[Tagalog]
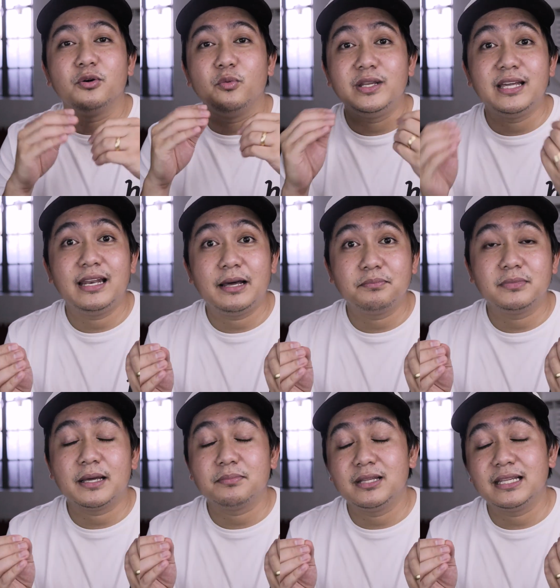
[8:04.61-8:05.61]
with a
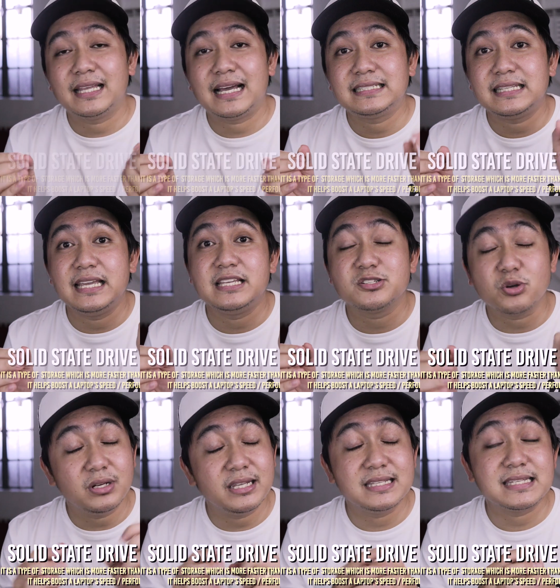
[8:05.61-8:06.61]
laptop that has a
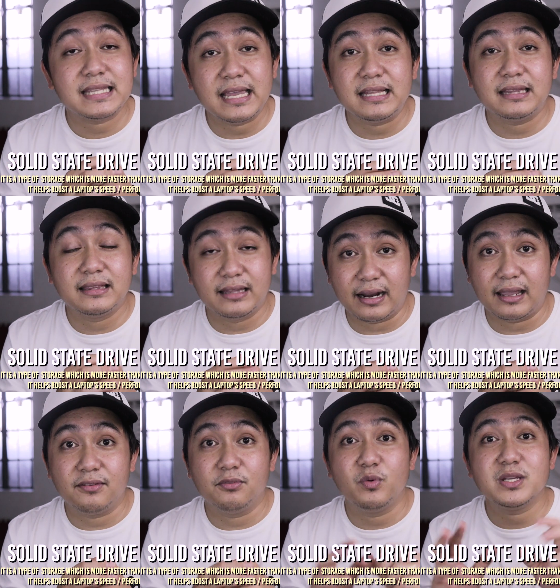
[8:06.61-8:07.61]
solid state
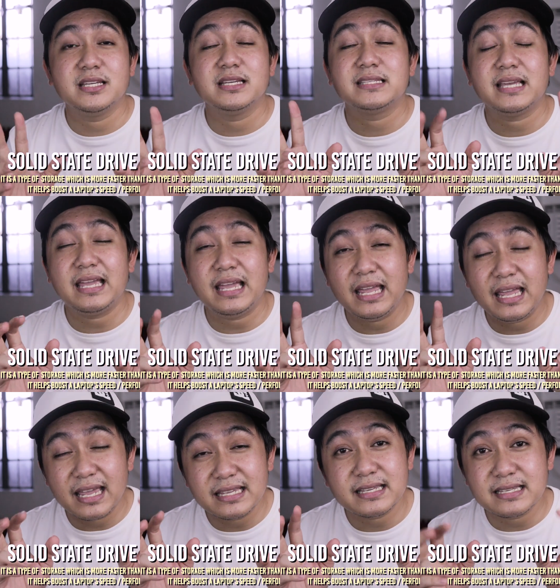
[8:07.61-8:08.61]
drive which is
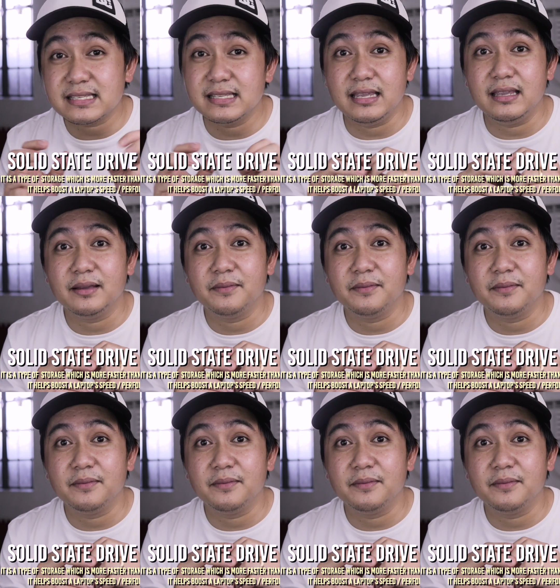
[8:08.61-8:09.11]
SSD,